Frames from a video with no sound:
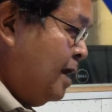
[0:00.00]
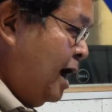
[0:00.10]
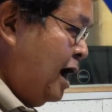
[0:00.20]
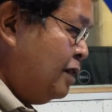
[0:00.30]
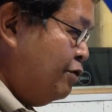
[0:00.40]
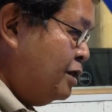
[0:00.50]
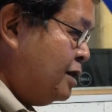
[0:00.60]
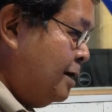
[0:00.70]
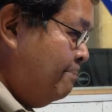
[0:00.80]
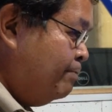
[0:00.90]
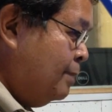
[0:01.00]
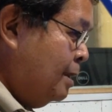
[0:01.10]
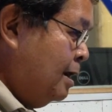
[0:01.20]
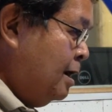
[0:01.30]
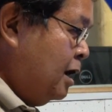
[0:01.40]
Ang anointing.
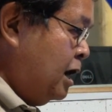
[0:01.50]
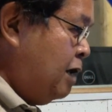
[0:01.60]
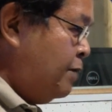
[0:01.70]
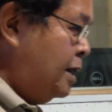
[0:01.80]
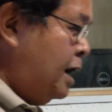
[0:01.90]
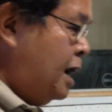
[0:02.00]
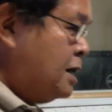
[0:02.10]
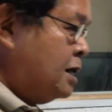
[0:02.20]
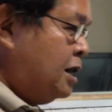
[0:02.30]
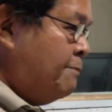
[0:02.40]
Even he is an